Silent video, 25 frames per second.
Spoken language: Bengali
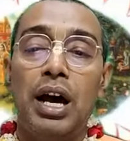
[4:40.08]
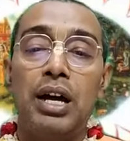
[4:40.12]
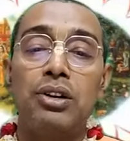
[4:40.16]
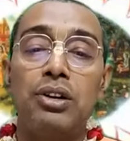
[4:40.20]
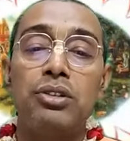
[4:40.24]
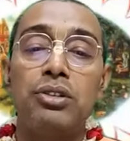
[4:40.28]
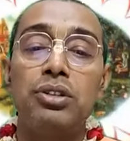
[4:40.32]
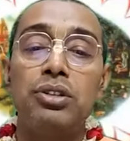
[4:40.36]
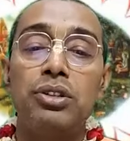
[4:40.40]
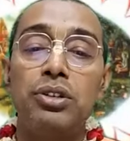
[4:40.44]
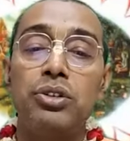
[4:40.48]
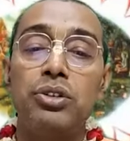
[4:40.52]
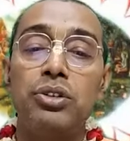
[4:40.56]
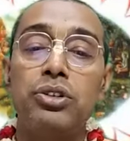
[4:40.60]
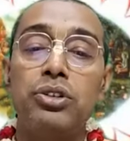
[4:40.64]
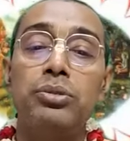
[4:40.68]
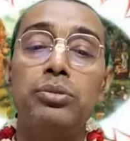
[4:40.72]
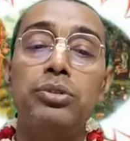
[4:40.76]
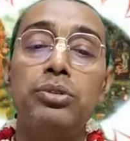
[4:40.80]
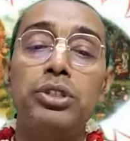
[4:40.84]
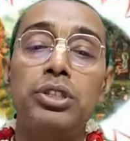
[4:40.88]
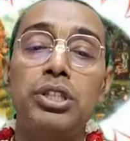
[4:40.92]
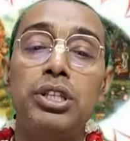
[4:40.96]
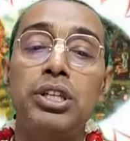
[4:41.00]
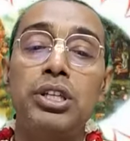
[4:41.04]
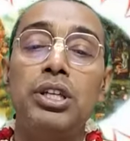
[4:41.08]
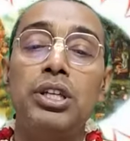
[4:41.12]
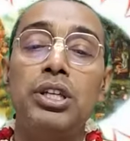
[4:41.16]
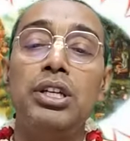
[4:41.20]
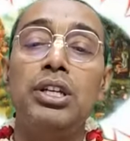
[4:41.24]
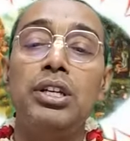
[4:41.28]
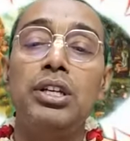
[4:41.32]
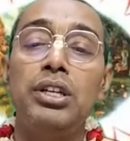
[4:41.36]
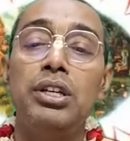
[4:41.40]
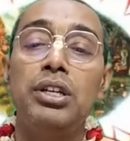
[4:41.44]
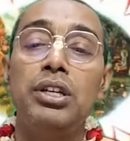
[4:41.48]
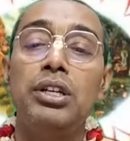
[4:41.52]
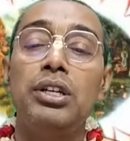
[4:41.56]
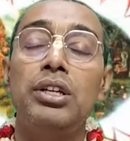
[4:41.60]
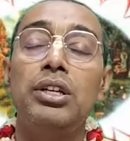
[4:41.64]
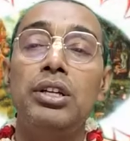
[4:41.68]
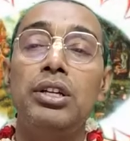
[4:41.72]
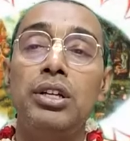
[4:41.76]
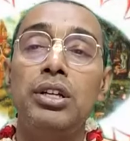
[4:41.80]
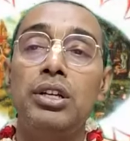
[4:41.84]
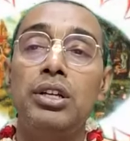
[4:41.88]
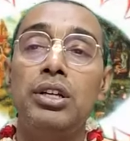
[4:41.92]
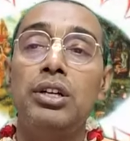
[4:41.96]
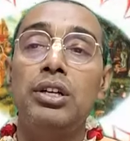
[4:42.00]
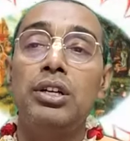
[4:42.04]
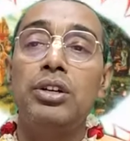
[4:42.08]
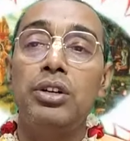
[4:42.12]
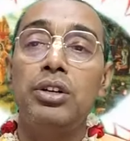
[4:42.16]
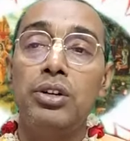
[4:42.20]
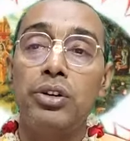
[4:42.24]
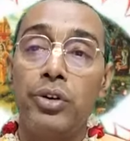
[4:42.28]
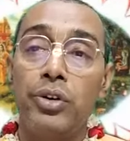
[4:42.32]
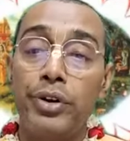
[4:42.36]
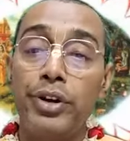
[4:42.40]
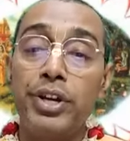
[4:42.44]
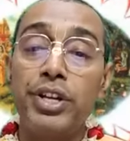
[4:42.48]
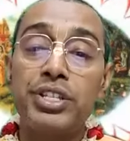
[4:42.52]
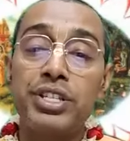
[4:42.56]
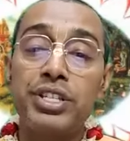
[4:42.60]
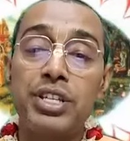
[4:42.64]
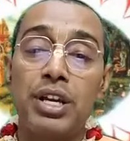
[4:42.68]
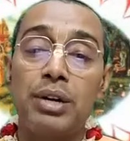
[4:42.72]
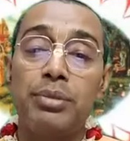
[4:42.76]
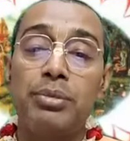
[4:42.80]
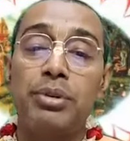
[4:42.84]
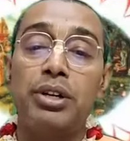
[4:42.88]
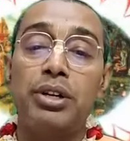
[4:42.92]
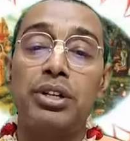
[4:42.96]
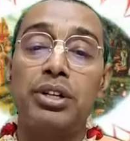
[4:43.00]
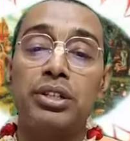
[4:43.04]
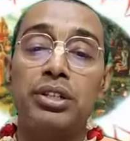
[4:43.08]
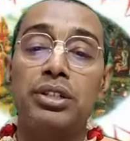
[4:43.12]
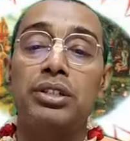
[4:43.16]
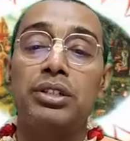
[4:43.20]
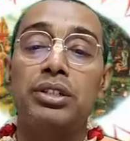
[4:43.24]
আনন্দ অনুভূতি হয়েছে আমার